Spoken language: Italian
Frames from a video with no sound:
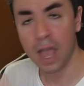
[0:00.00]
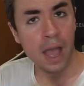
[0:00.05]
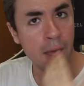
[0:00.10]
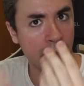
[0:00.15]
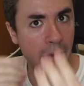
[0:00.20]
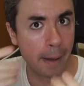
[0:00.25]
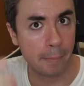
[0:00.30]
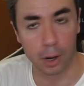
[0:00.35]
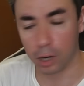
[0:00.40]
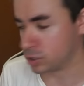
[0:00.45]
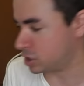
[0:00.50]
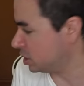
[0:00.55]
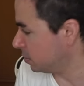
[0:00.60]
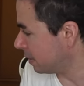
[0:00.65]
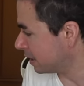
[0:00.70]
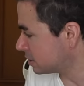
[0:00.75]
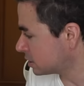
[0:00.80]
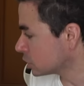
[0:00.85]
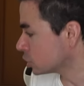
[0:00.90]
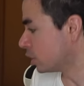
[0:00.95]
nella
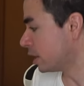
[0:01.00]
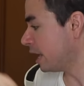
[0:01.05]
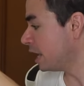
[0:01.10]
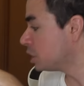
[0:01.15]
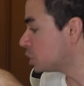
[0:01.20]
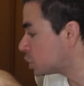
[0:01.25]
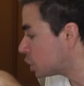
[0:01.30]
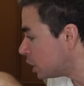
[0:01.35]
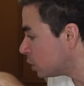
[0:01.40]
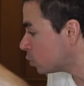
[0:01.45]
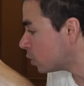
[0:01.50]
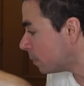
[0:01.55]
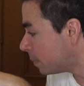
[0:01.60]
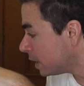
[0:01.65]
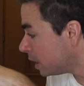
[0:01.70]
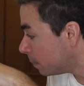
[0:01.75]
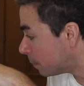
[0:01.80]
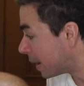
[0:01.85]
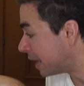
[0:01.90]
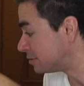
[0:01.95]
prossima stagione, e 5 per
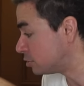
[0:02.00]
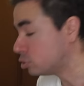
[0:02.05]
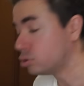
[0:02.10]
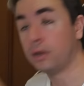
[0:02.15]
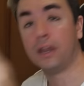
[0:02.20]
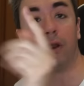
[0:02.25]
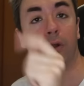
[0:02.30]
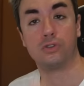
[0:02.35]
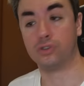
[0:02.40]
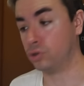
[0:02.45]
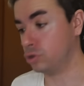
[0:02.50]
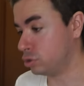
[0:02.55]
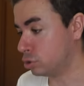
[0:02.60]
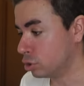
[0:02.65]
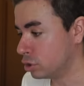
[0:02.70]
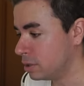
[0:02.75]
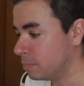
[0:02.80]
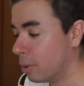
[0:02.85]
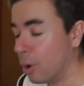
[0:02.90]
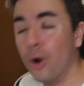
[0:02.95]
il prestito nel rosso di
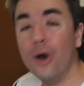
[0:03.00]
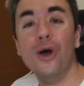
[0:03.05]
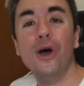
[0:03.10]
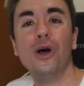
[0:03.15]
Todibo.